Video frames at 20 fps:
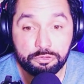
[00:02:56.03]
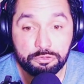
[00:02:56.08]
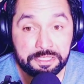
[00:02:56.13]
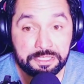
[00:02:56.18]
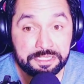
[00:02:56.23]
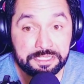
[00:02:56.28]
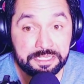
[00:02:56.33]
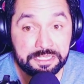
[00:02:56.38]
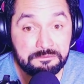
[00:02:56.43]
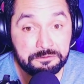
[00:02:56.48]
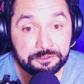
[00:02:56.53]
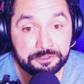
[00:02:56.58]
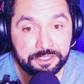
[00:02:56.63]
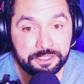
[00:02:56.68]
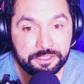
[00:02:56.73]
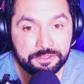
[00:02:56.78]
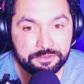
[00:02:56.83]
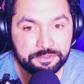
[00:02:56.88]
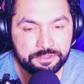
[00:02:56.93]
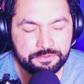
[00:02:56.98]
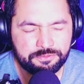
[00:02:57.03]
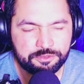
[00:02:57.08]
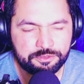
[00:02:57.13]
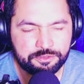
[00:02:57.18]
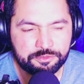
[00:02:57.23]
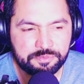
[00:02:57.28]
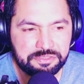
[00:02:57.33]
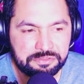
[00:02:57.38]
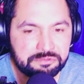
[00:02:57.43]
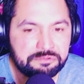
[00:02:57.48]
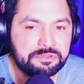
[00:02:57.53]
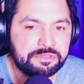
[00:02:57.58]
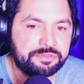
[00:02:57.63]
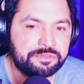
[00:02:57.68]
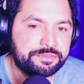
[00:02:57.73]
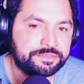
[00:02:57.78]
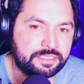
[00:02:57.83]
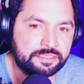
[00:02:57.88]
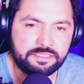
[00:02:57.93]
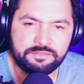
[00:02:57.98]
abordado de forma yo
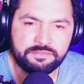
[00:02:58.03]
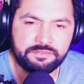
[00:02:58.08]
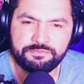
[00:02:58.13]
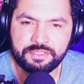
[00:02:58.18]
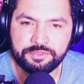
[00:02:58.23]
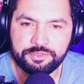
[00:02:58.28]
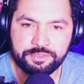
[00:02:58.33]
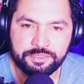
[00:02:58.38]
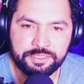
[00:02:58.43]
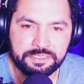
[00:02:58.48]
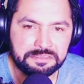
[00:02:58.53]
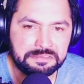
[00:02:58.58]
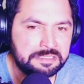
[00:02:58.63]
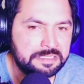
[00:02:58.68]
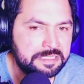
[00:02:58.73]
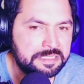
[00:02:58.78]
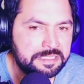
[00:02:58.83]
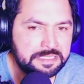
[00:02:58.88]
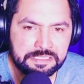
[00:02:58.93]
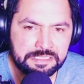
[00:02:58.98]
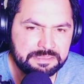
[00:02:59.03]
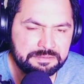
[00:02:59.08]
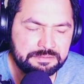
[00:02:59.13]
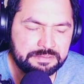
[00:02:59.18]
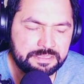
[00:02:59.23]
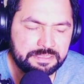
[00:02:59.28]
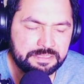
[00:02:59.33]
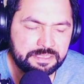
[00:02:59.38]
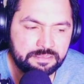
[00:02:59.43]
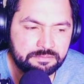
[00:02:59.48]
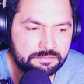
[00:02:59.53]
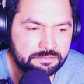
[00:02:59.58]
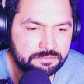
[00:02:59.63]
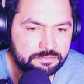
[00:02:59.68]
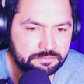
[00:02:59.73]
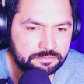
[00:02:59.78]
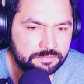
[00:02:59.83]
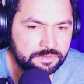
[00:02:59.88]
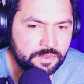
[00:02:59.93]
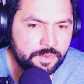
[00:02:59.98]
encuentro satisfactoria, creo que
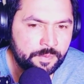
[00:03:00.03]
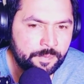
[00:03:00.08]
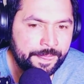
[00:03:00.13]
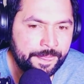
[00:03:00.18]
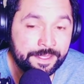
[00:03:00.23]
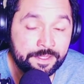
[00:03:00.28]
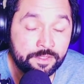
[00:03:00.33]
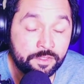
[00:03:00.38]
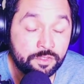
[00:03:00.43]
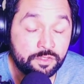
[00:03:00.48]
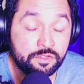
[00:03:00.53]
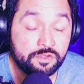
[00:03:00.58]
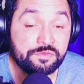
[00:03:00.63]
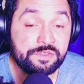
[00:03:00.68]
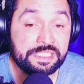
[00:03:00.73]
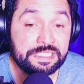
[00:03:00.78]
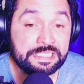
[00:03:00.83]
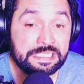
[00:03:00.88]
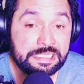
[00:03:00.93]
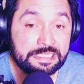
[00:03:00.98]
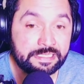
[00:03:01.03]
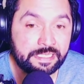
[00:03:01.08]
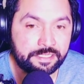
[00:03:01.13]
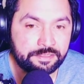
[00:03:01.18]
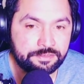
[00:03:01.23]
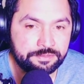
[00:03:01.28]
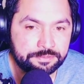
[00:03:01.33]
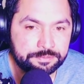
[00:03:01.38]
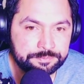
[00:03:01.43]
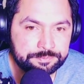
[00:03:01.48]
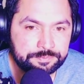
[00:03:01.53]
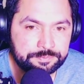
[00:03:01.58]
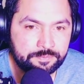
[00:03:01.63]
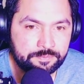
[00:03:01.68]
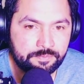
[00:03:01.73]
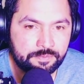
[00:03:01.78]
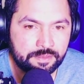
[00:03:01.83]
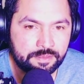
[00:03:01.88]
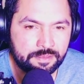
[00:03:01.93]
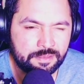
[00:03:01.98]
no, no viene al caso.
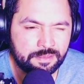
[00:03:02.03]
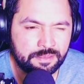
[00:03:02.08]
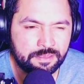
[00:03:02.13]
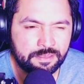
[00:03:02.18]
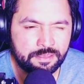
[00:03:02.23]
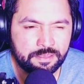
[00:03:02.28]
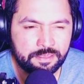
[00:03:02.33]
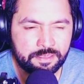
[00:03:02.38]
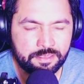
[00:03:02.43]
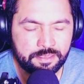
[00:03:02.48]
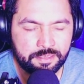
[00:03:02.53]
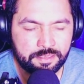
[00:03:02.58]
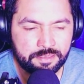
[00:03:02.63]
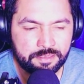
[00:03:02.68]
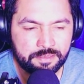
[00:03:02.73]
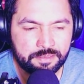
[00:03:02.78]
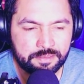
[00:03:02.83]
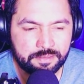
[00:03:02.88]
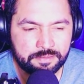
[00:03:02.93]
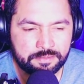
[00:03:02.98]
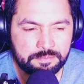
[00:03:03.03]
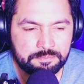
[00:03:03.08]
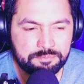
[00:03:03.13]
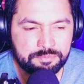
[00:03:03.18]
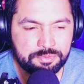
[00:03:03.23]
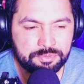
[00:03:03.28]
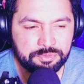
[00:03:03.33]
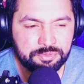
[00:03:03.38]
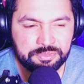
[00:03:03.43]
Eh, tampoco